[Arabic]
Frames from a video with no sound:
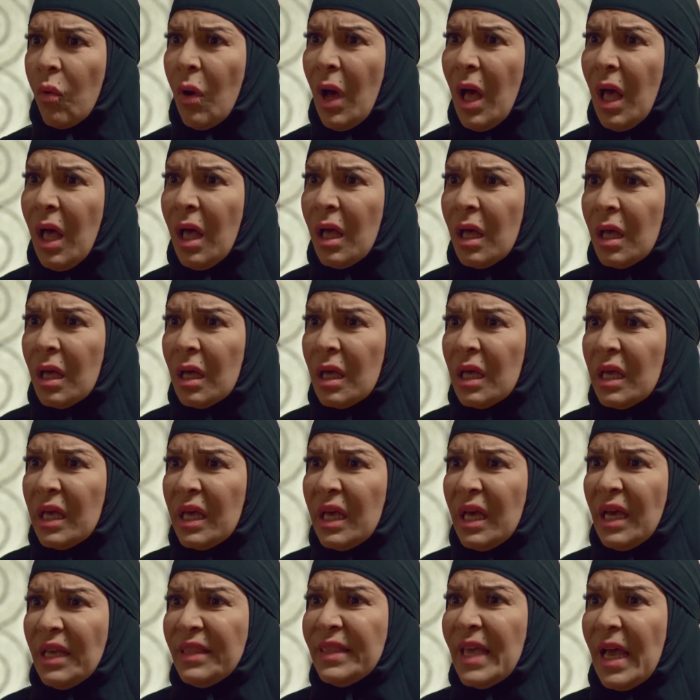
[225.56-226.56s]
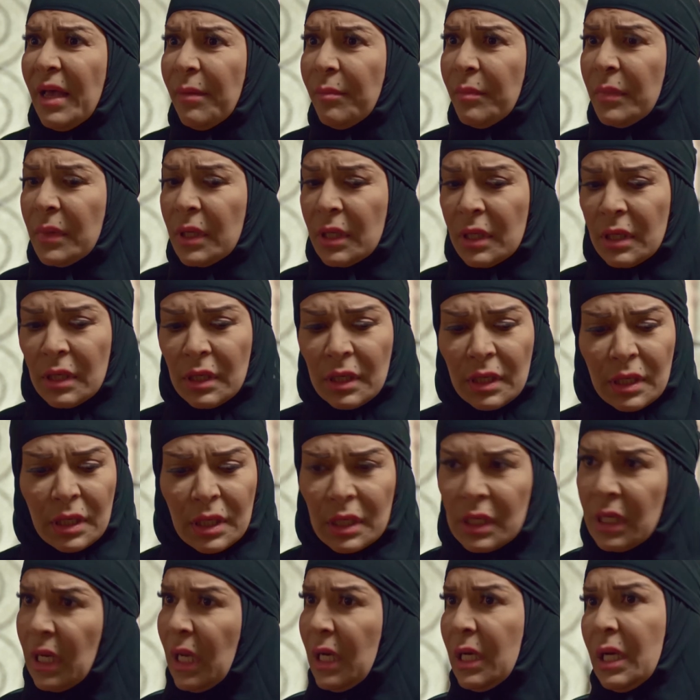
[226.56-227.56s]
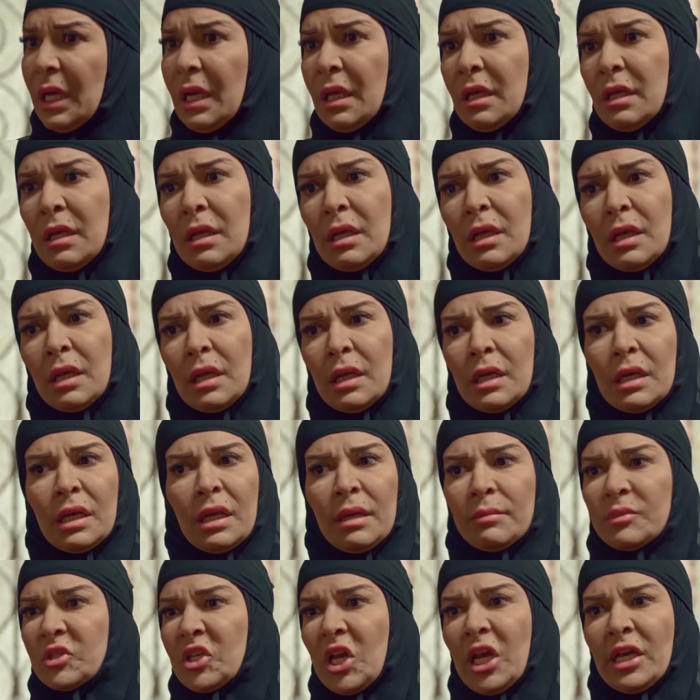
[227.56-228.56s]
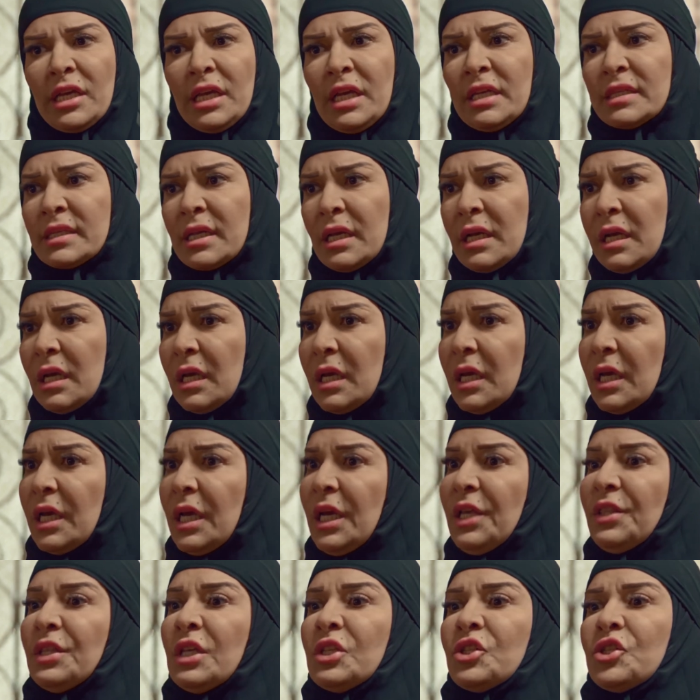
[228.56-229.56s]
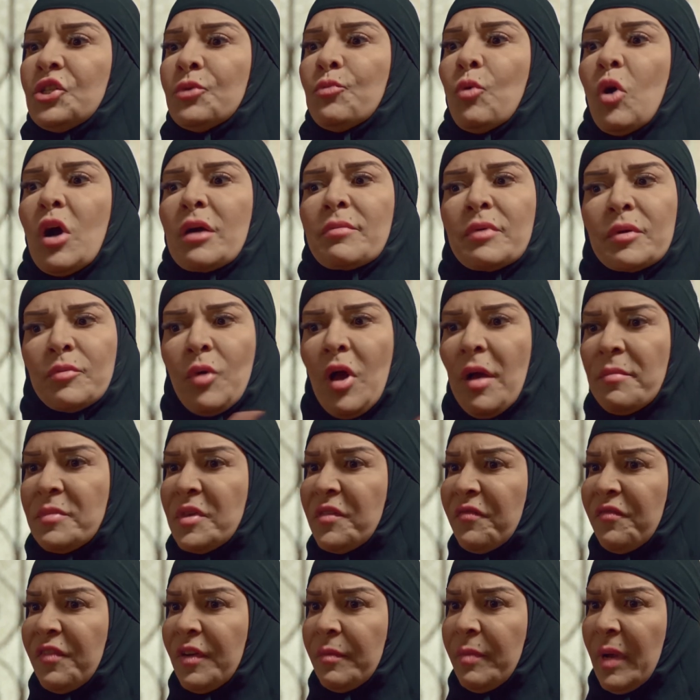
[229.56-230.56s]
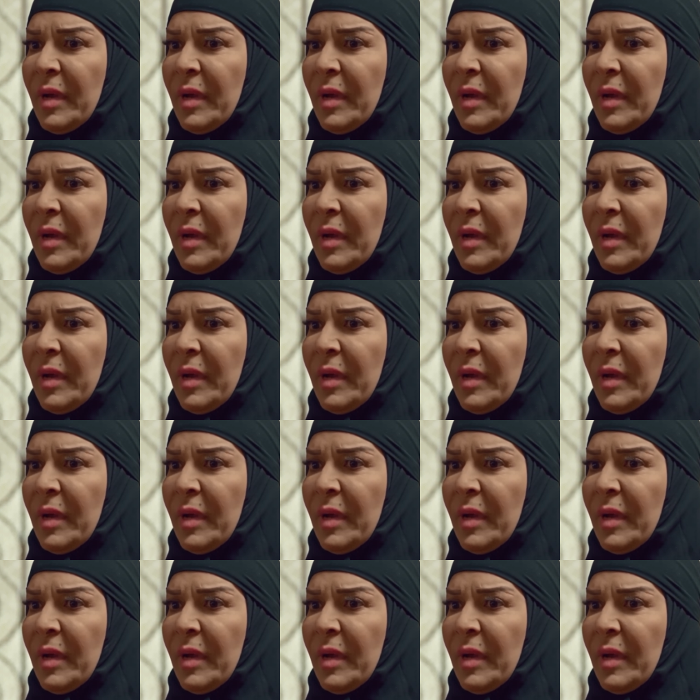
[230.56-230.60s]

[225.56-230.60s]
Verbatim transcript: واه اعدام لا لا لا مش هيحصل احنا نجيبوا اكبر محاميين في